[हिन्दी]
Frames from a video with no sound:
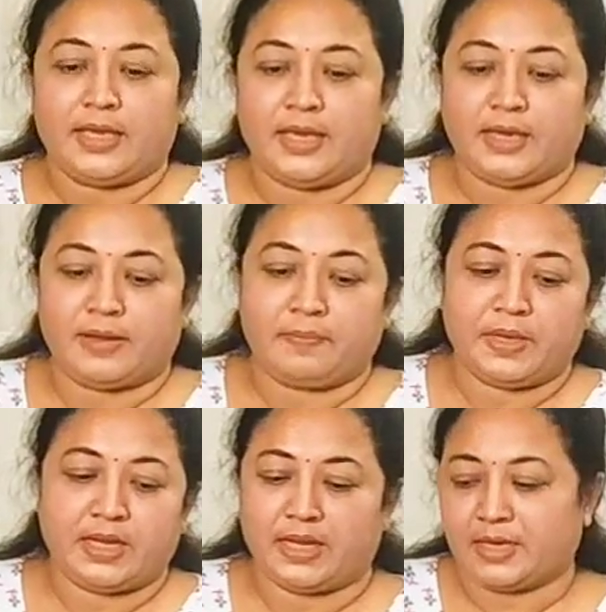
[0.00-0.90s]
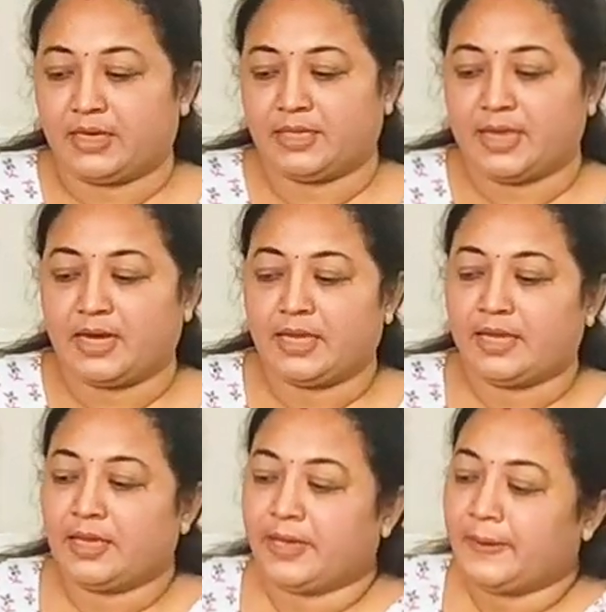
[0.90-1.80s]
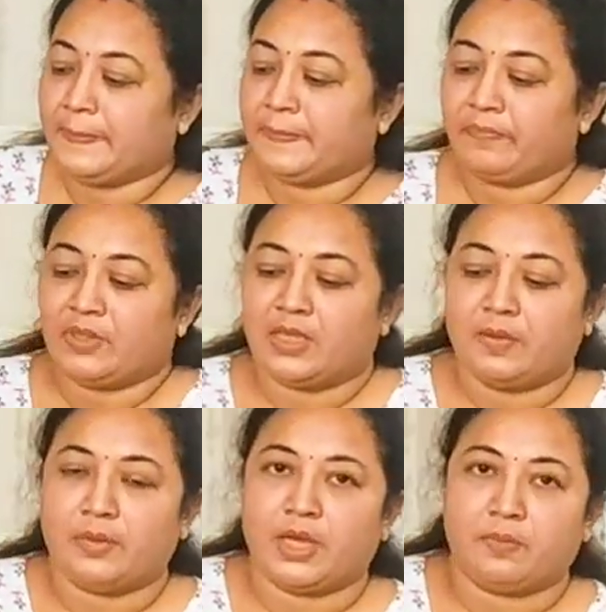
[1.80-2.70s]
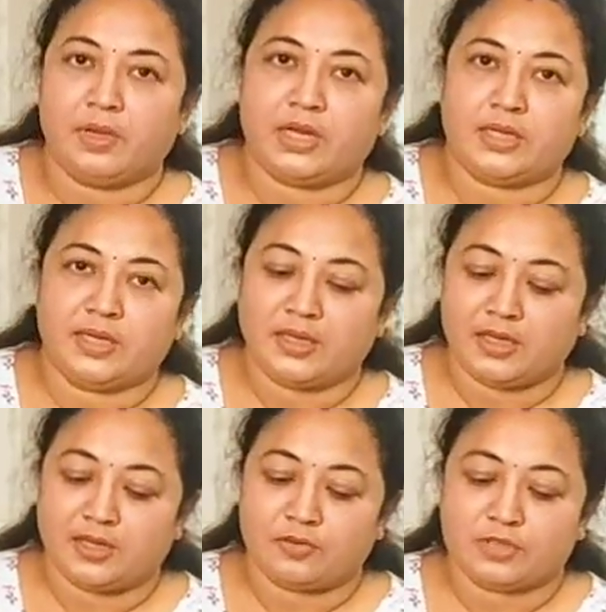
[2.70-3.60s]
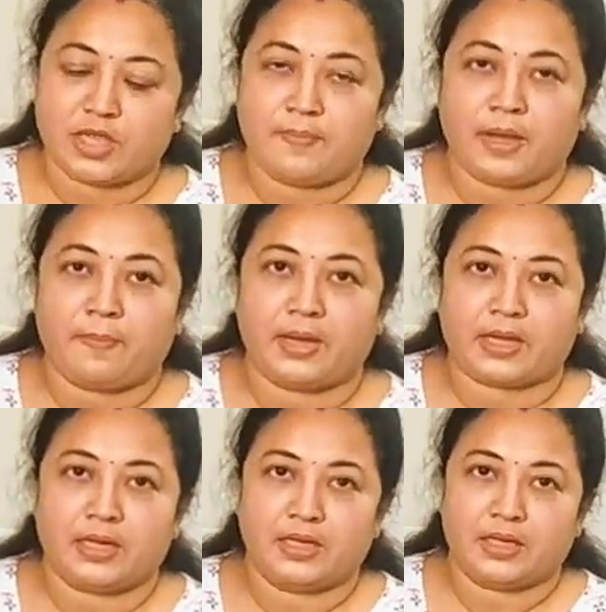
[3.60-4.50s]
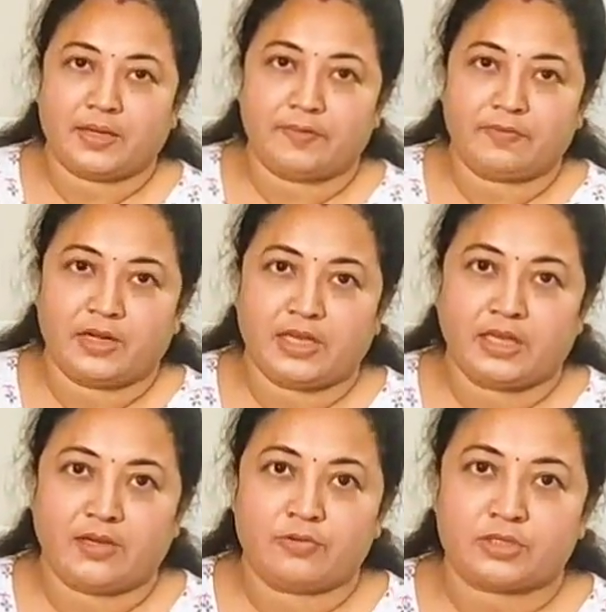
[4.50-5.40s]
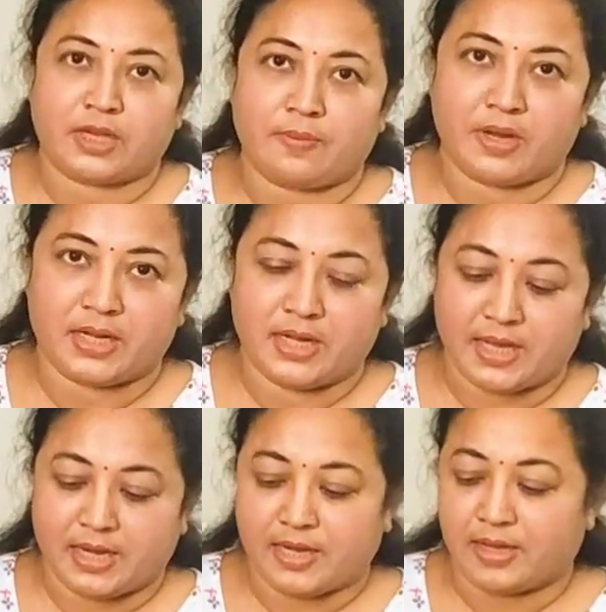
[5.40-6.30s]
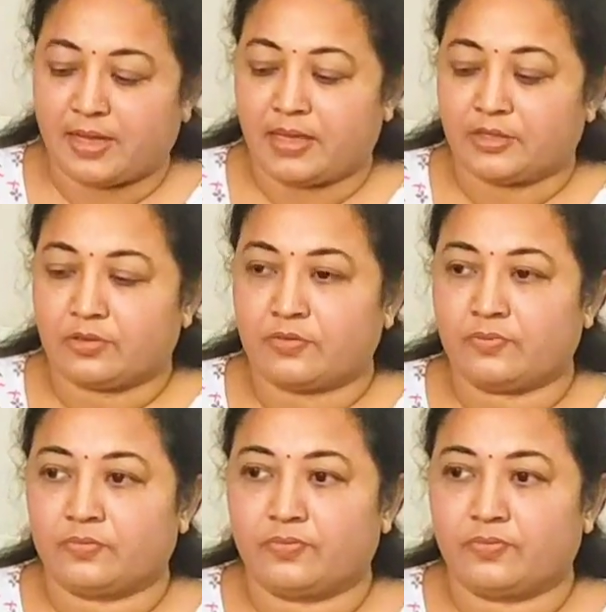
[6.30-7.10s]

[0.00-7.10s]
ये मैंने ख़रीदा नहीं है ये मेरी बेटी ने उसके पापा के लिए गिफ्ट ली है उसका बर्थडे आ रहा है तो